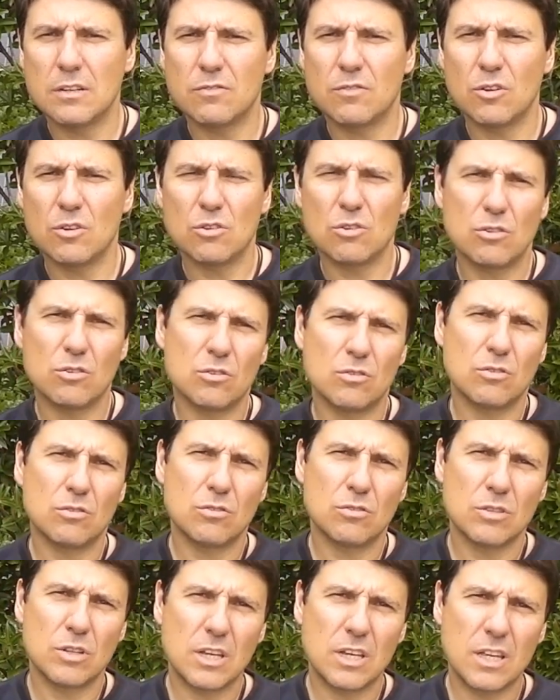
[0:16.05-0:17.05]
eh,
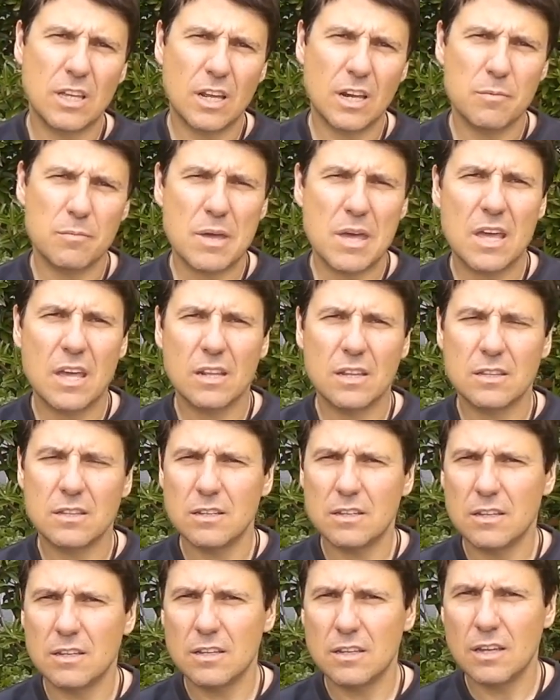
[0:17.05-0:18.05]
vogliono dei
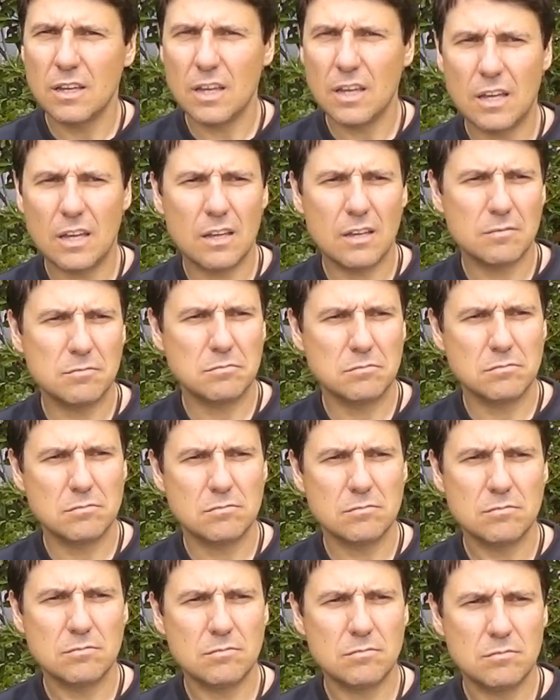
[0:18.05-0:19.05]
chiarimenti e
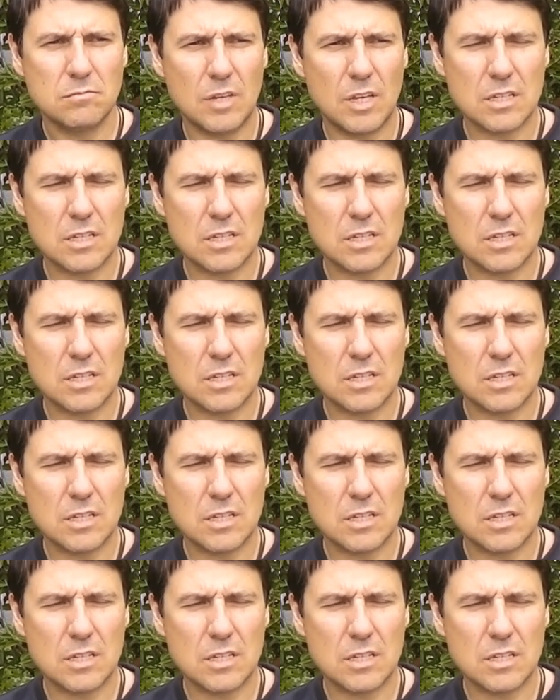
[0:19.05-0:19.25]
mm,